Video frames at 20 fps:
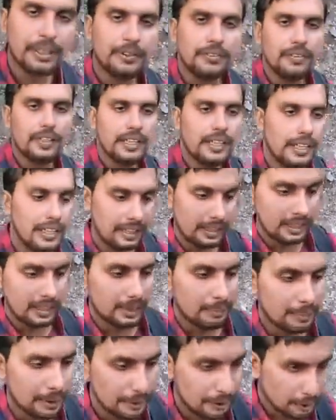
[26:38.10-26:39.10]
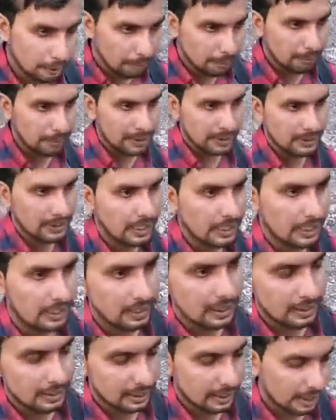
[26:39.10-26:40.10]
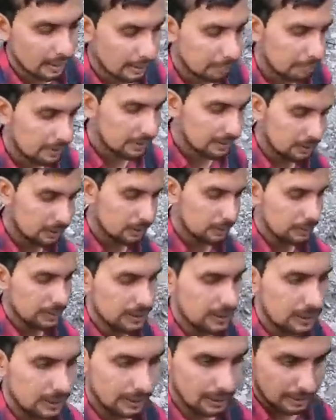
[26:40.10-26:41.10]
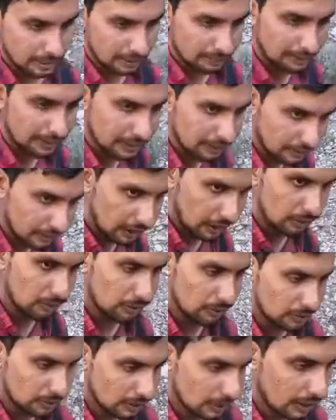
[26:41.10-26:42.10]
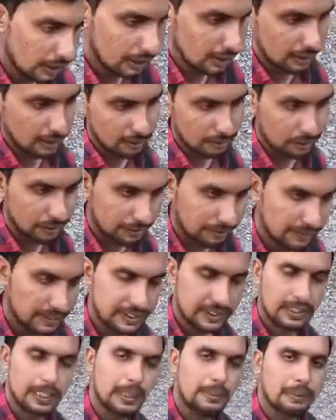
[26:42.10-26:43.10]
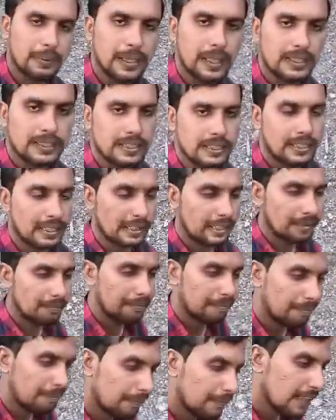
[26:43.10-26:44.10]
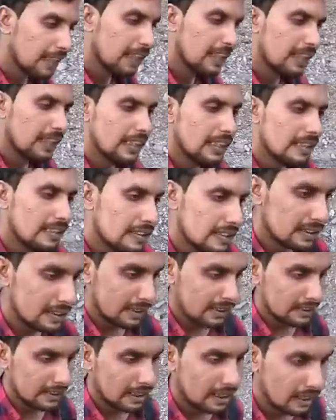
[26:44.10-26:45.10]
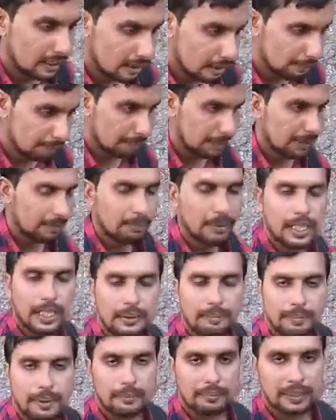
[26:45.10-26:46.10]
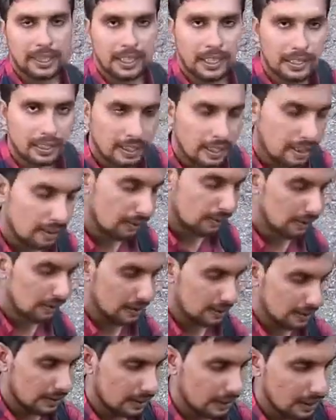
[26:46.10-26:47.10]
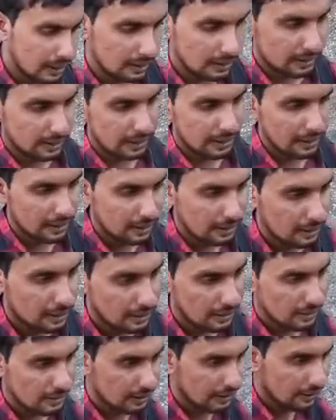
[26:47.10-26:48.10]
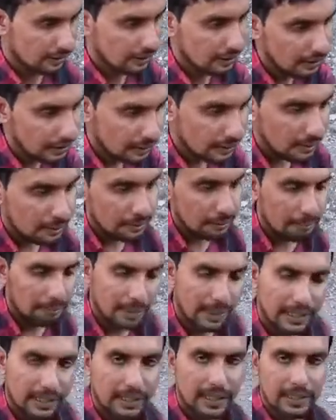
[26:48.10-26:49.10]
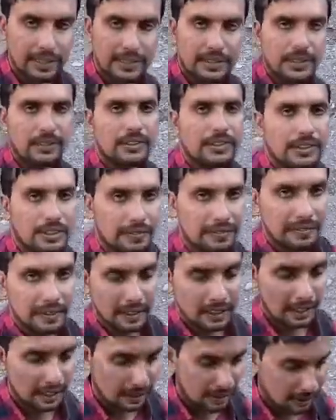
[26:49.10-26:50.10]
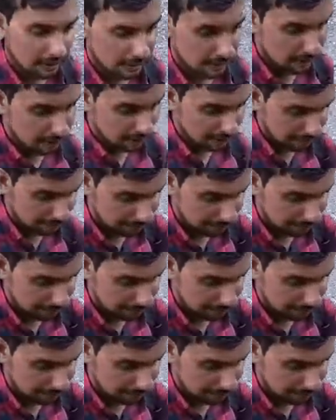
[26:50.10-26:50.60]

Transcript: बने हुए घंटी के बटन को भी प्रेस कर दें ताकि मैं जो भी स्ट्रग नई वीडियो डालूँ उसका नोटिफिकेशन आपको आ सके इसी के साथ अपने भाई मोहम्मद अदनान को दीजिएगा इजाज़त मिलेंगे किसी और सफ़र के अंदर